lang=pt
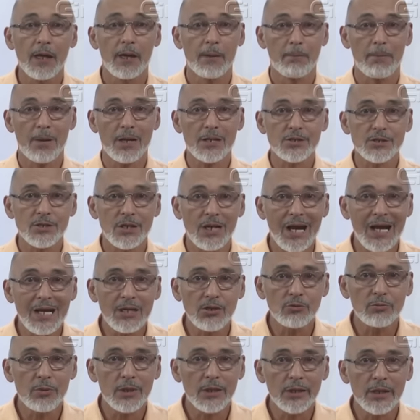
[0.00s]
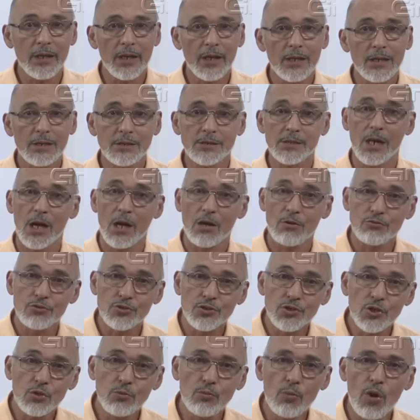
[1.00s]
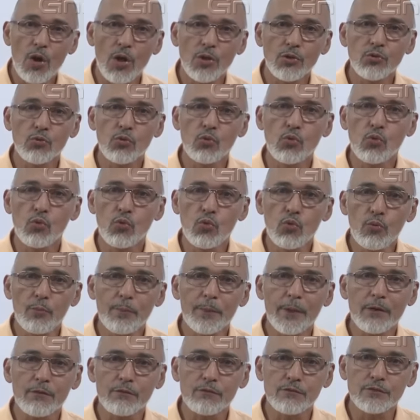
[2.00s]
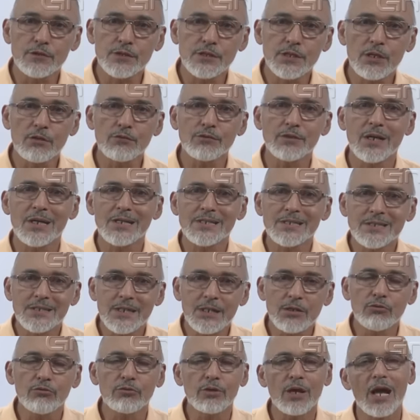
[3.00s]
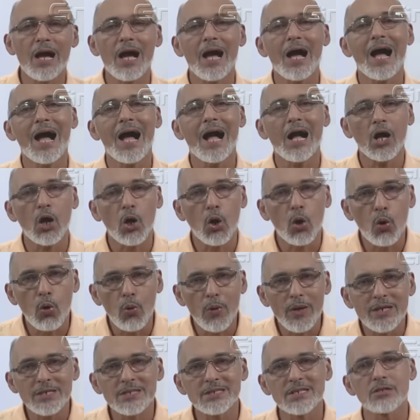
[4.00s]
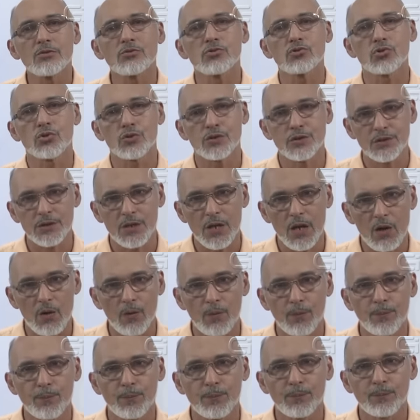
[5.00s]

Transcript: Mas cada uma delas, ao seu modo, cumpre a função de assegurar a coesão social.